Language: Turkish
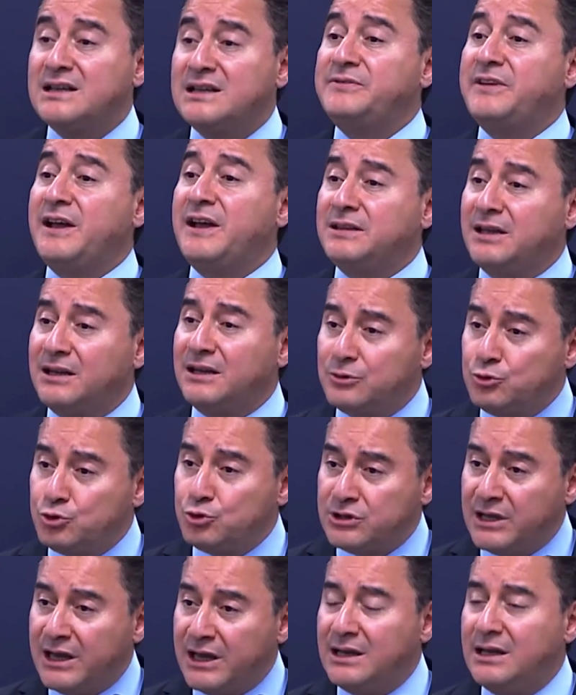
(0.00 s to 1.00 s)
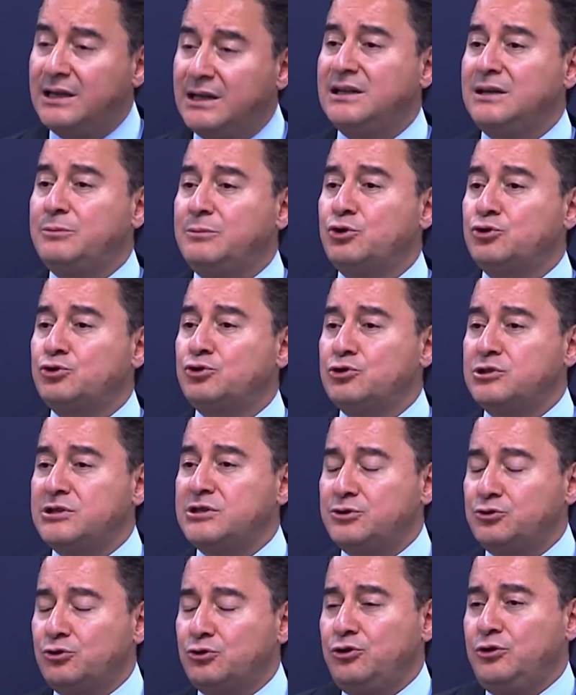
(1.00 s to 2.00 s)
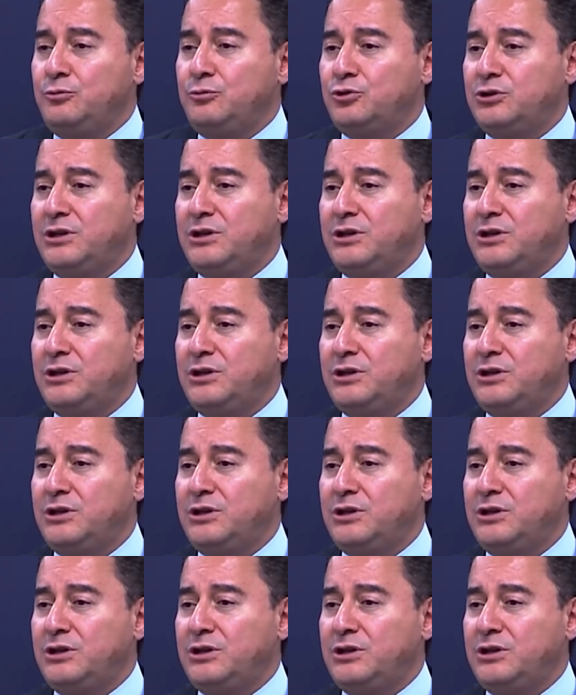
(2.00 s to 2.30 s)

gaz fiyatlarını yüzde elli indirmiyorsunuz diye soruyorum